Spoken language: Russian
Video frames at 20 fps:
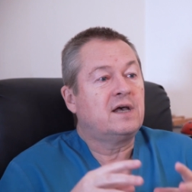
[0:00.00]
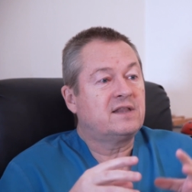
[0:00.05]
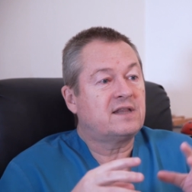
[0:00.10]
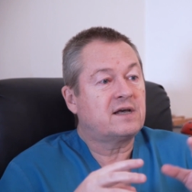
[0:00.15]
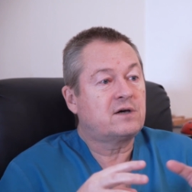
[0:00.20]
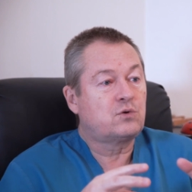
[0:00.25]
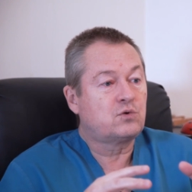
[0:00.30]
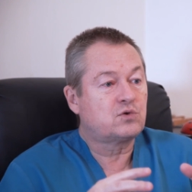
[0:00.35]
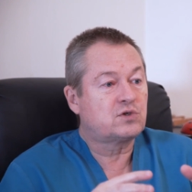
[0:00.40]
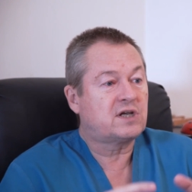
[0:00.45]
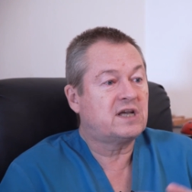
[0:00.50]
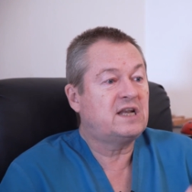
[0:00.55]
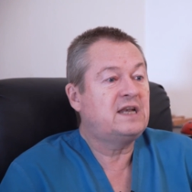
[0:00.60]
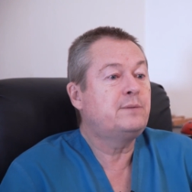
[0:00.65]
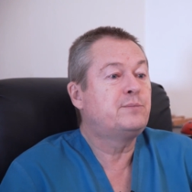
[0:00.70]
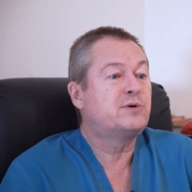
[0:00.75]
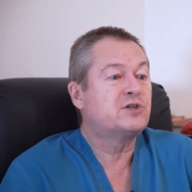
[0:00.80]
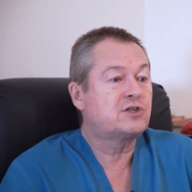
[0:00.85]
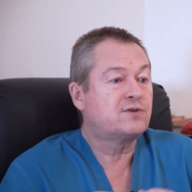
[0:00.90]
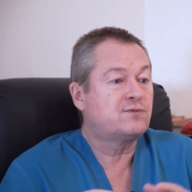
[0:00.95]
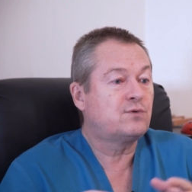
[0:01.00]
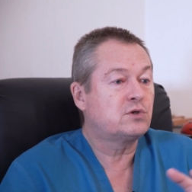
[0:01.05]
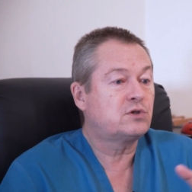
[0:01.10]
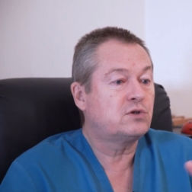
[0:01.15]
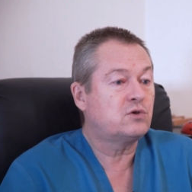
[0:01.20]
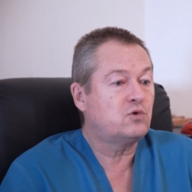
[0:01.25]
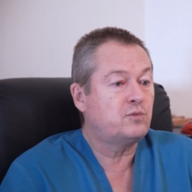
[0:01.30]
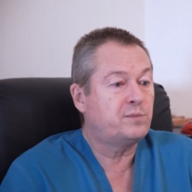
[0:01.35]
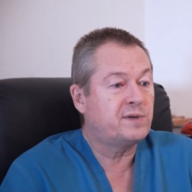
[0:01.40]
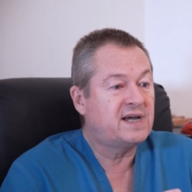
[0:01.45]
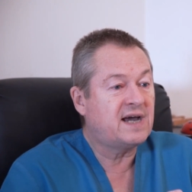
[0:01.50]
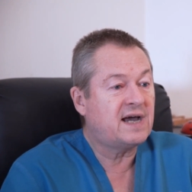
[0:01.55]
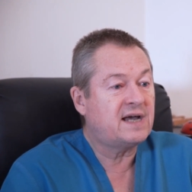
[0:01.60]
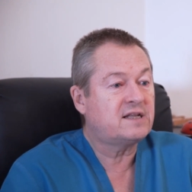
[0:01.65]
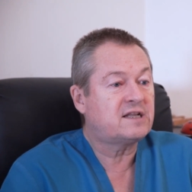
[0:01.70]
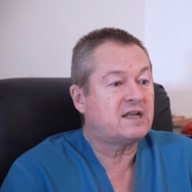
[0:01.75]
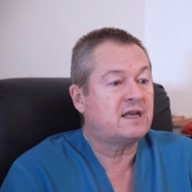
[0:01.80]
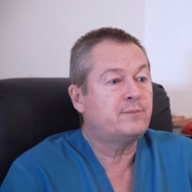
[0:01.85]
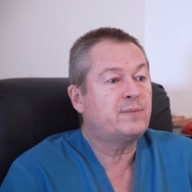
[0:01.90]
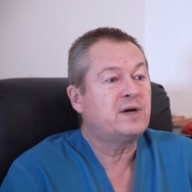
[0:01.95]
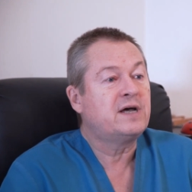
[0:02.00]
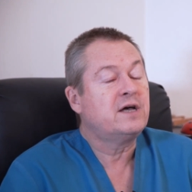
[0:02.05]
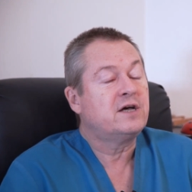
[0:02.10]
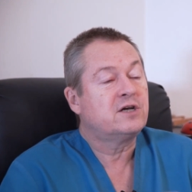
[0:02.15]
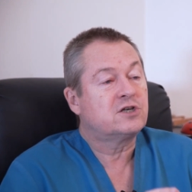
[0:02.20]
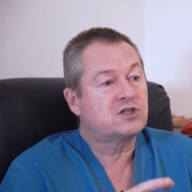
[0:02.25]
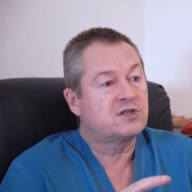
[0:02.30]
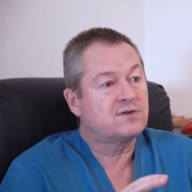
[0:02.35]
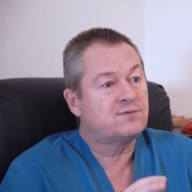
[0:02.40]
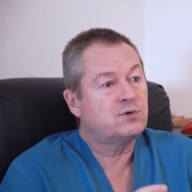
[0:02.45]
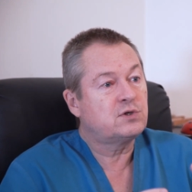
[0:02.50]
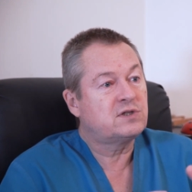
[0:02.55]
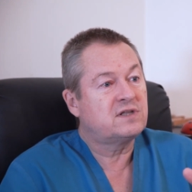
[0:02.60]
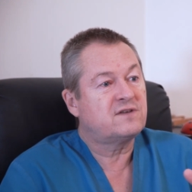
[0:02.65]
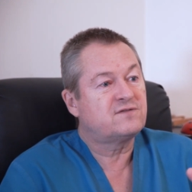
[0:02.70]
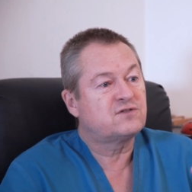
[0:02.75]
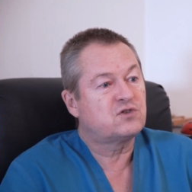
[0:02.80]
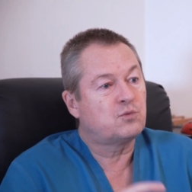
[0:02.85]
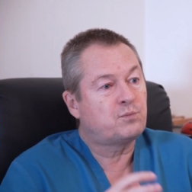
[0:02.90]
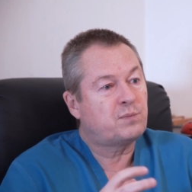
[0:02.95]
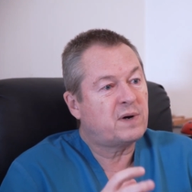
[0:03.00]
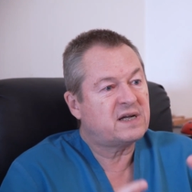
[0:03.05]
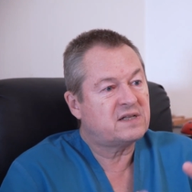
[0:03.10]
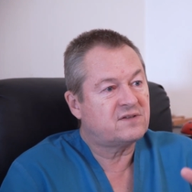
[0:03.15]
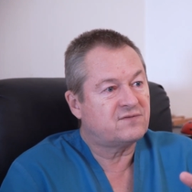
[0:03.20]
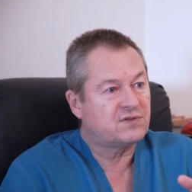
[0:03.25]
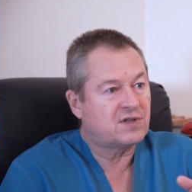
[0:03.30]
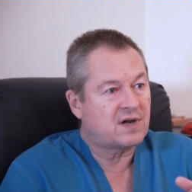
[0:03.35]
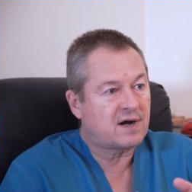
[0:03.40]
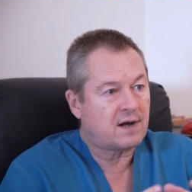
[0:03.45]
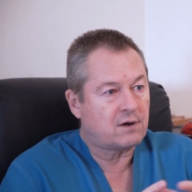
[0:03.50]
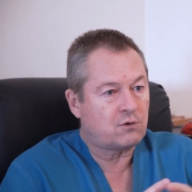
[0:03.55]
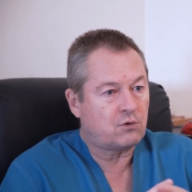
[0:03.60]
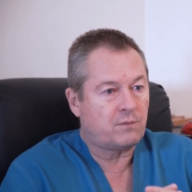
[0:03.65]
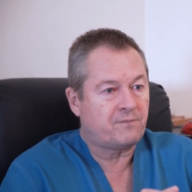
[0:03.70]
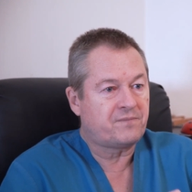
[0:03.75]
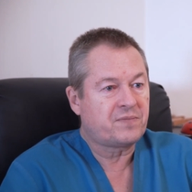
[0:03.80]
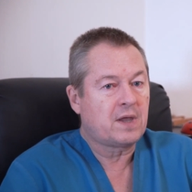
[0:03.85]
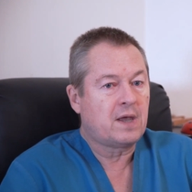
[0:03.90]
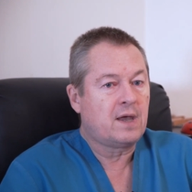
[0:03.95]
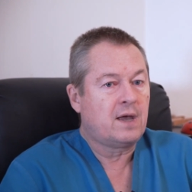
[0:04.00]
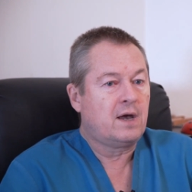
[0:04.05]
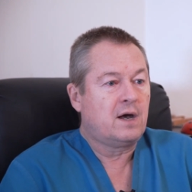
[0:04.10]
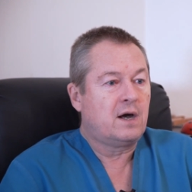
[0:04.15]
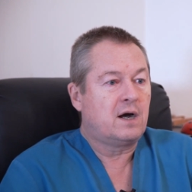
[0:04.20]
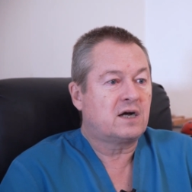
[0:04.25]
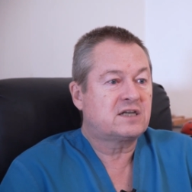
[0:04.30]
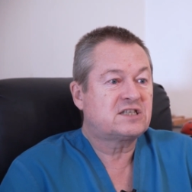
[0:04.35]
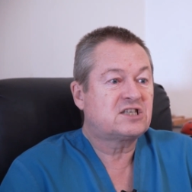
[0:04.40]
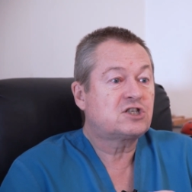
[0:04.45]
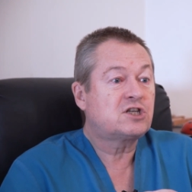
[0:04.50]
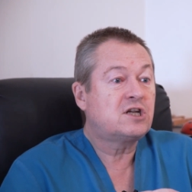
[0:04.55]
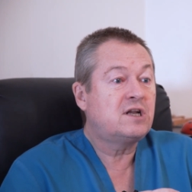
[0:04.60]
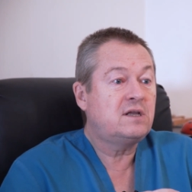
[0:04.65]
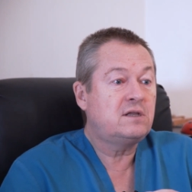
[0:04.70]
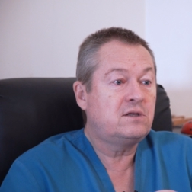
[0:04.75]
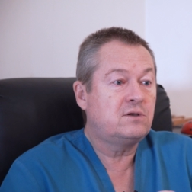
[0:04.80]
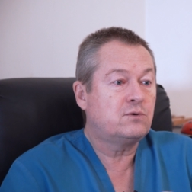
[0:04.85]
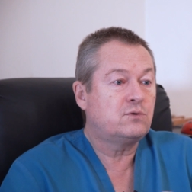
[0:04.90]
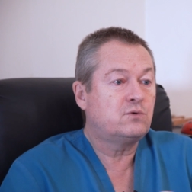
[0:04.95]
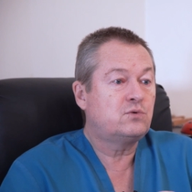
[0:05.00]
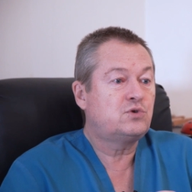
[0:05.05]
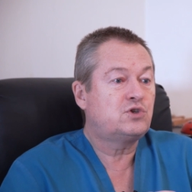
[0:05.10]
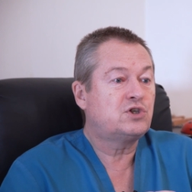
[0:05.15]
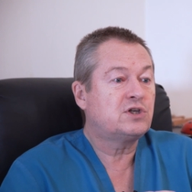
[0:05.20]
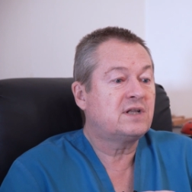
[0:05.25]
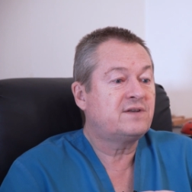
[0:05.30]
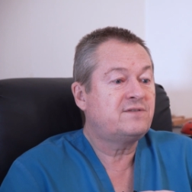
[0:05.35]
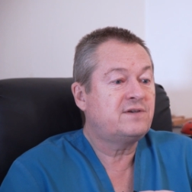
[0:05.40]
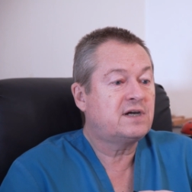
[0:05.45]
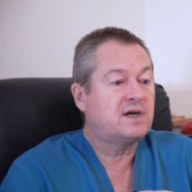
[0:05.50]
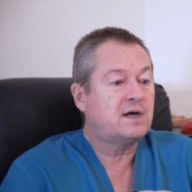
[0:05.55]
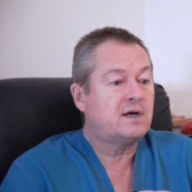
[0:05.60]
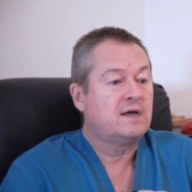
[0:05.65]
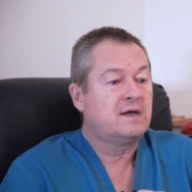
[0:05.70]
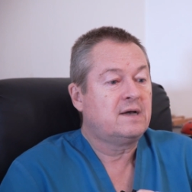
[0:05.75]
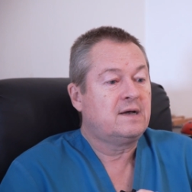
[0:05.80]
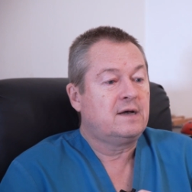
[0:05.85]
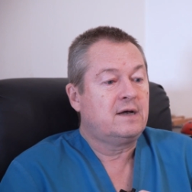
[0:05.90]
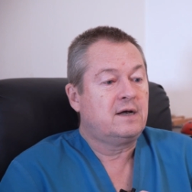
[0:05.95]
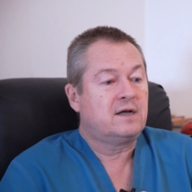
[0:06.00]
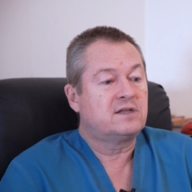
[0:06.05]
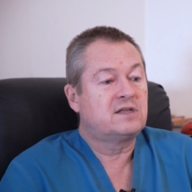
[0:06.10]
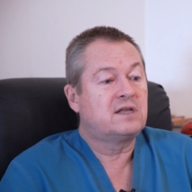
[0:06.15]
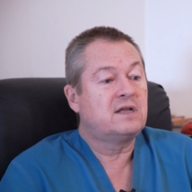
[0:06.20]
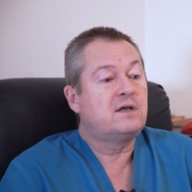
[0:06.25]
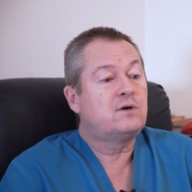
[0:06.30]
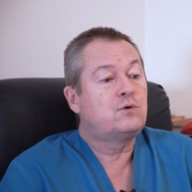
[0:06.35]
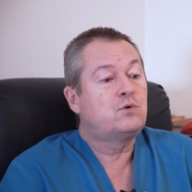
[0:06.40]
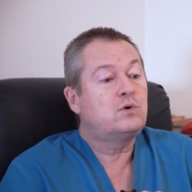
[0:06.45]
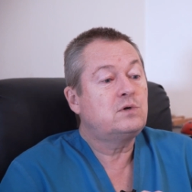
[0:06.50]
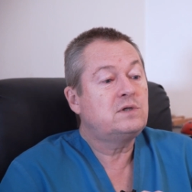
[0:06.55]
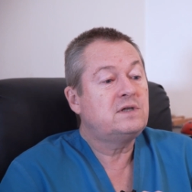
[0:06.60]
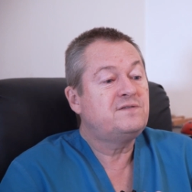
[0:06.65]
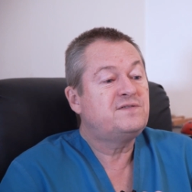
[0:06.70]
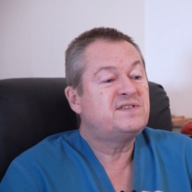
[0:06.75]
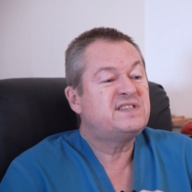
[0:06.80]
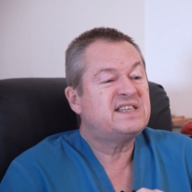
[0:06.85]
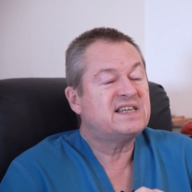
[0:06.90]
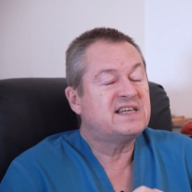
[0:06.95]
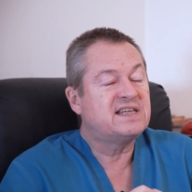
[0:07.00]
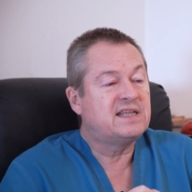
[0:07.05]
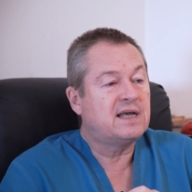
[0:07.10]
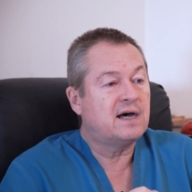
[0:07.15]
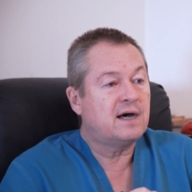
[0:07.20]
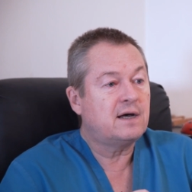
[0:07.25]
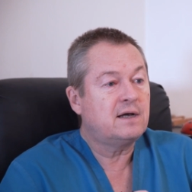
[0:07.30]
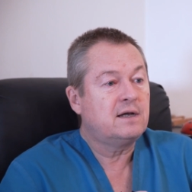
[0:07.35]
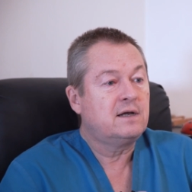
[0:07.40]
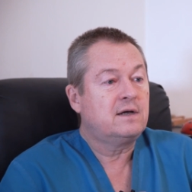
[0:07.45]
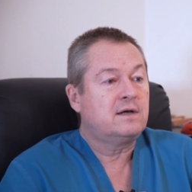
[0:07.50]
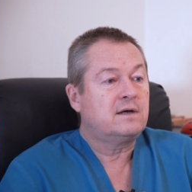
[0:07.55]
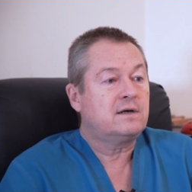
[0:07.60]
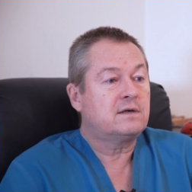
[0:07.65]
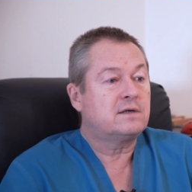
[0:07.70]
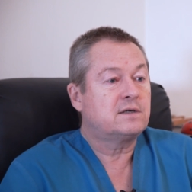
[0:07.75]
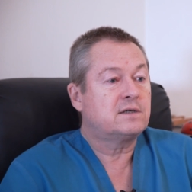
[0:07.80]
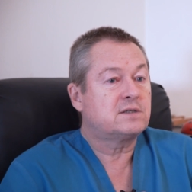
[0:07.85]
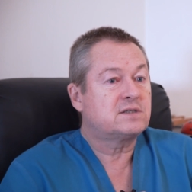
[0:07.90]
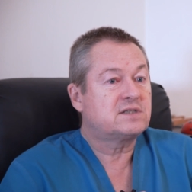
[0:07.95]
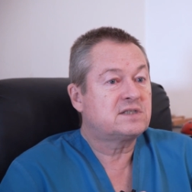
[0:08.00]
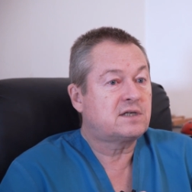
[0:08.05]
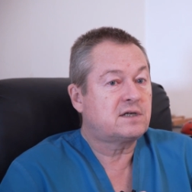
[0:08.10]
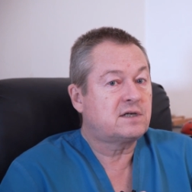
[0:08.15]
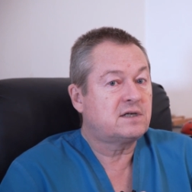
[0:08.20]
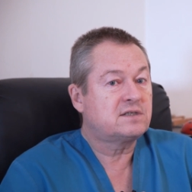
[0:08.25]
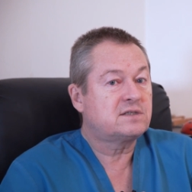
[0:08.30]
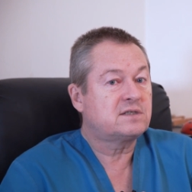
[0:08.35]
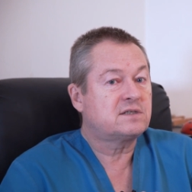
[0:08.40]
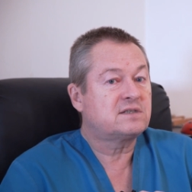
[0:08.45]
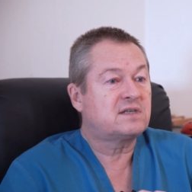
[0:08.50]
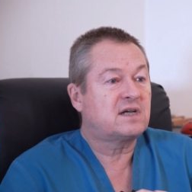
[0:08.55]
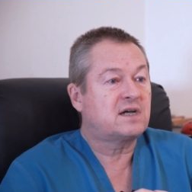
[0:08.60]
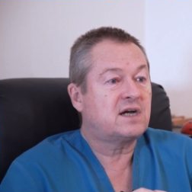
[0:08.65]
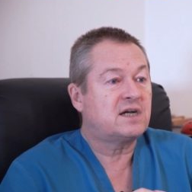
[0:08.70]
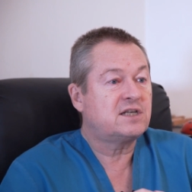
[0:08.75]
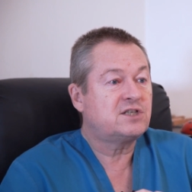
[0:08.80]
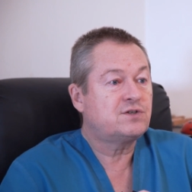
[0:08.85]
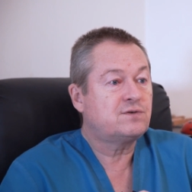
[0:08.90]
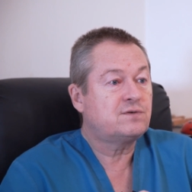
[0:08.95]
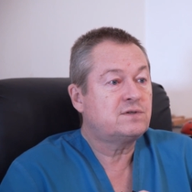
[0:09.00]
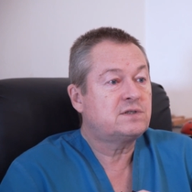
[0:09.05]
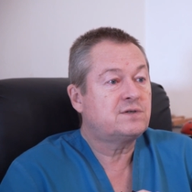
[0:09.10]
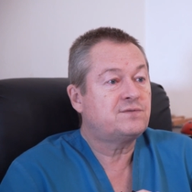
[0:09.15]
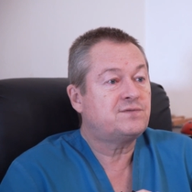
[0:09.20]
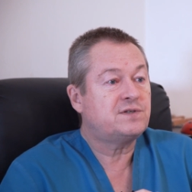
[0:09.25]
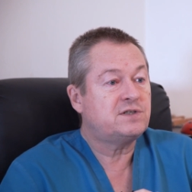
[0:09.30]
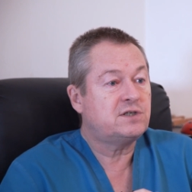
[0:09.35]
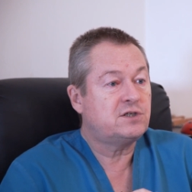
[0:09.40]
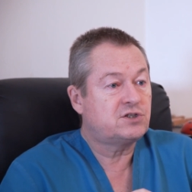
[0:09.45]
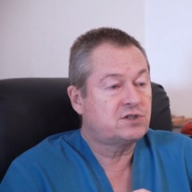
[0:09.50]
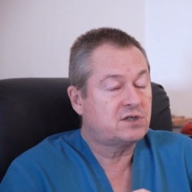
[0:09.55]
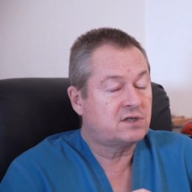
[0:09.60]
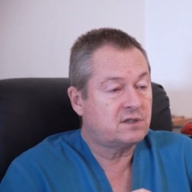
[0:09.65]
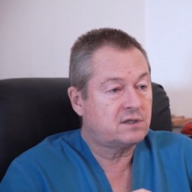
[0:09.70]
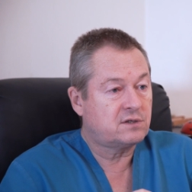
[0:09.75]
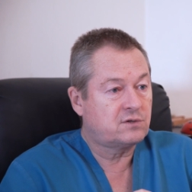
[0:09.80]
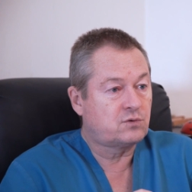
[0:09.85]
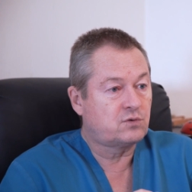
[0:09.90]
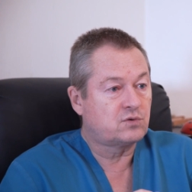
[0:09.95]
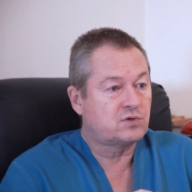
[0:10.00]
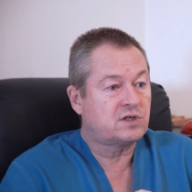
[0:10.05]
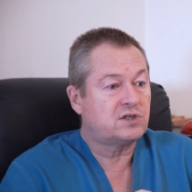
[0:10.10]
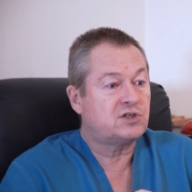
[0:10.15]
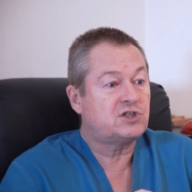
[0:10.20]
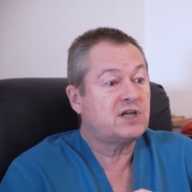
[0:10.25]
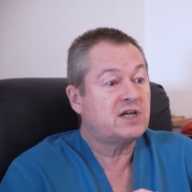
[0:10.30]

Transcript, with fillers: нагрузкой. Либо животное убегает, либо животное вступает в драку. К сожалению, у человека далеко не всегда э, стресс заканчивается физической нагрузкой.